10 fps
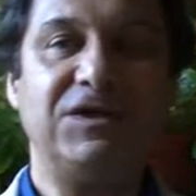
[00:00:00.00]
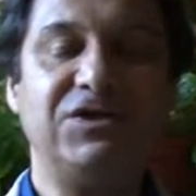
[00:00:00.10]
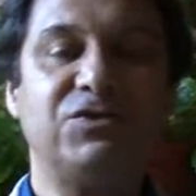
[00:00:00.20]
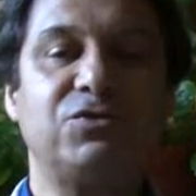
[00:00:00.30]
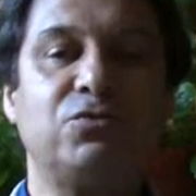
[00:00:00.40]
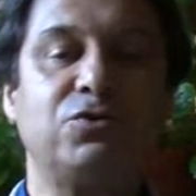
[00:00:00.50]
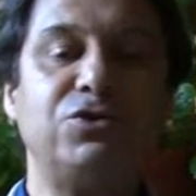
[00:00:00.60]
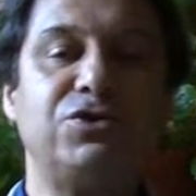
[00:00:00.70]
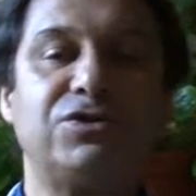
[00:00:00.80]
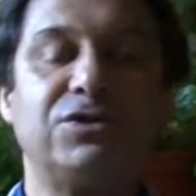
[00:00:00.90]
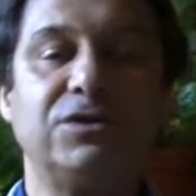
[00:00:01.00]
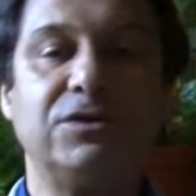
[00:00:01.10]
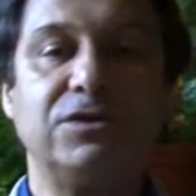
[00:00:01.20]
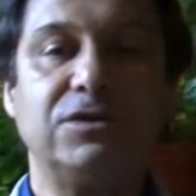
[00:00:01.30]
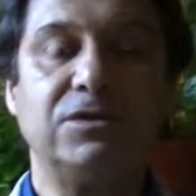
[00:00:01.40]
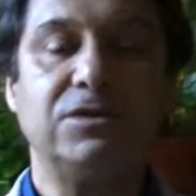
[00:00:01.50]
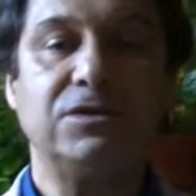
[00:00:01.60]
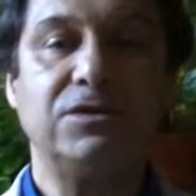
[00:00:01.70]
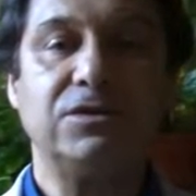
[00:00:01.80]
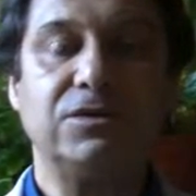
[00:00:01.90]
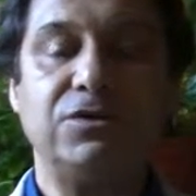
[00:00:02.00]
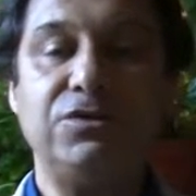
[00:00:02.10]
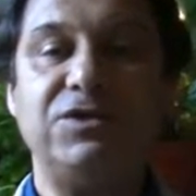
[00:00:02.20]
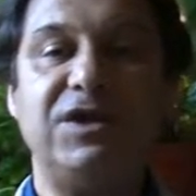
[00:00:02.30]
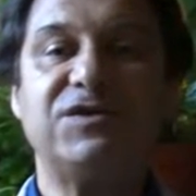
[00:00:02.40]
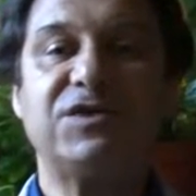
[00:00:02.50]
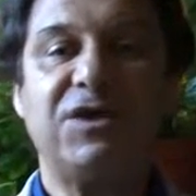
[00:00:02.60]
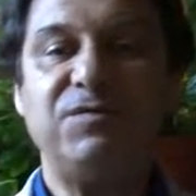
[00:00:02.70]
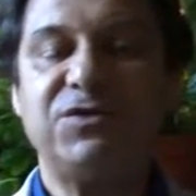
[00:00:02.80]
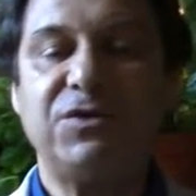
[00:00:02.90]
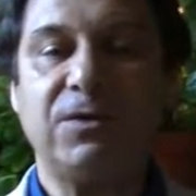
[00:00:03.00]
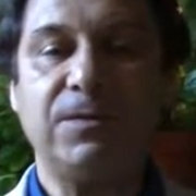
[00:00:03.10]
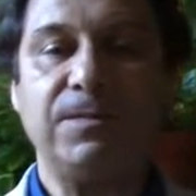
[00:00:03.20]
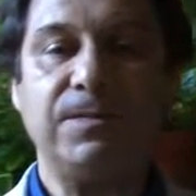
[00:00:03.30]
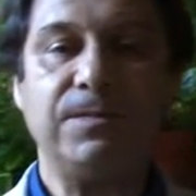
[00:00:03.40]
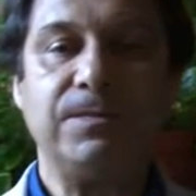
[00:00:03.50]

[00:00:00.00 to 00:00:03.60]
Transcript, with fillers: qui ne sont juste qu'une description.